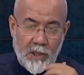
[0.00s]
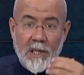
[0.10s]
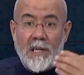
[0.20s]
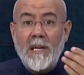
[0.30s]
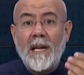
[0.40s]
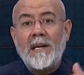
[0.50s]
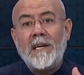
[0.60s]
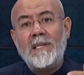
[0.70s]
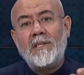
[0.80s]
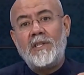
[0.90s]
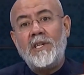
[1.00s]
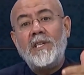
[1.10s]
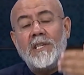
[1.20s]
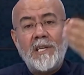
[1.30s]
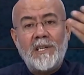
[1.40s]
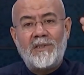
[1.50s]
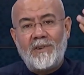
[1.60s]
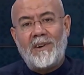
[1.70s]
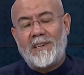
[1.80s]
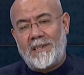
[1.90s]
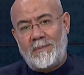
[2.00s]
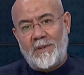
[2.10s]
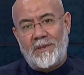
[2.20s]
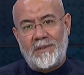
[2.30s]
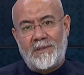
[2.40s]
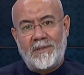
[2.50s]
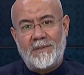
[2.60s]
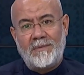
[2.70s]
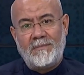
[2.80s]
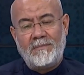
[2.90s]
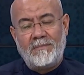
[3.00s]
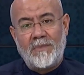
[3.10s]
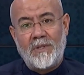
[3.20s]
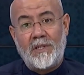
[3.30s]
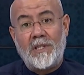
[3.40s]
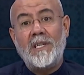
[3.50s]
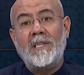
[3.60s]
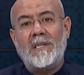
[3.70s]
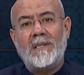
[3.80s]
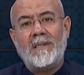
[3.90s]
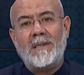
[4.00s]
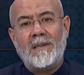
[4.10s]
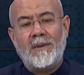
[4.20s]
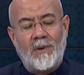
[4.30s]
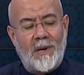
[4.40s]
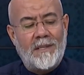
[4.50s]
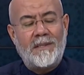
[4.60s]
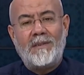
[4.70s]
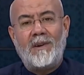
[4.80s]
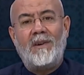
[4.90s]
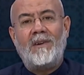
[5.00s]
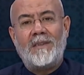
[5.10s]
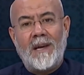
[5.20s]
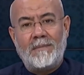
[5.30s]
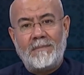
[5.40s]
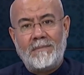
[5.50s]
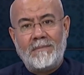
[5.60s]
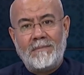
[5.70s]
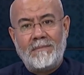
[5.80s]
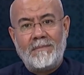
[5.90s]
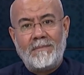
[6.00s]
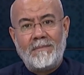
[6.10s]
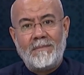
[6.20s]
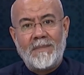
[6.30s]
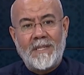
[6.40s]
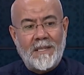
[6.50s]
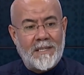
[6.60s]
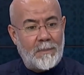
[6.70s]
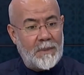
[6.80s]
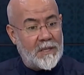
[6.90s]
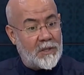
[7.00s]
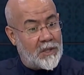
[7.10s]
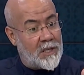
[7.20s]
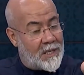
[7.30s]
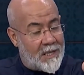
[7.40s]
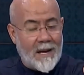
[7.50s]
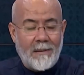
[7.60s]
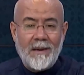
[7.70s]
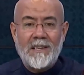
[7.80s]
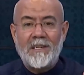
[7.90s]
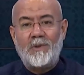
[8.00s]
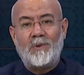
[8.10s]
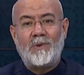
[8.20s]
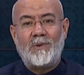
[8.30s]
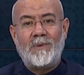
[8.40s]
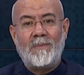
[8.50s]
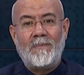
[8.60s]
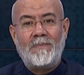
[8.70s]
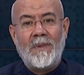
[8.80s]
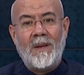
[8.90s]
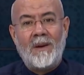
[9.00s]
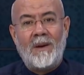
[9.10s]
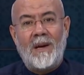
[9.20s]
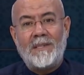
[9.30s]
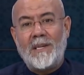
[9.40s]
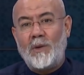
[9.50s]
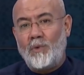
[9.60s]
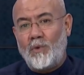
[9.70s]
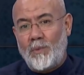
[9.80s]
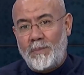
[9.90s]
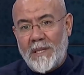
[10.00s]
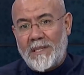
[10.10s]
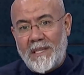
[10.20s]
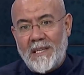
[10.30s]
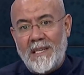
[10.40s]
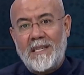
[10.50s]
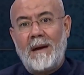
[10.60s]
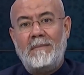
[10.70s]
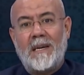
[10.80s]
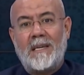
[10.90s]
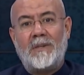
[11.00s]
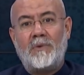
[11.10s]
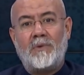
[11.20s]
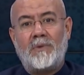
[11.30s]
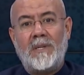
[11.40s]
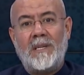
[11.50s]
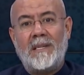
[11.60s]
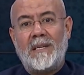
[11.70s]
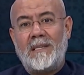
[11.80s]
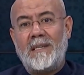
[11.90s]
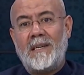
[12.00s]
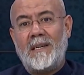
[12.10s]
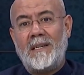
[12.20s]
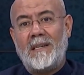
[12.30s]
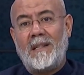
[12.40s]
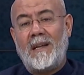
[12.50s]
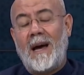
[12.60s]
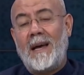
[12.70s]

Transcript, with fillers: dinleri dini inkar etmiştir. Dini Hazreti Adem netice bir dini tebliğ ediyordu. Hz. Nuh bir dini tebliğ ediyordu. İnnet dine indallah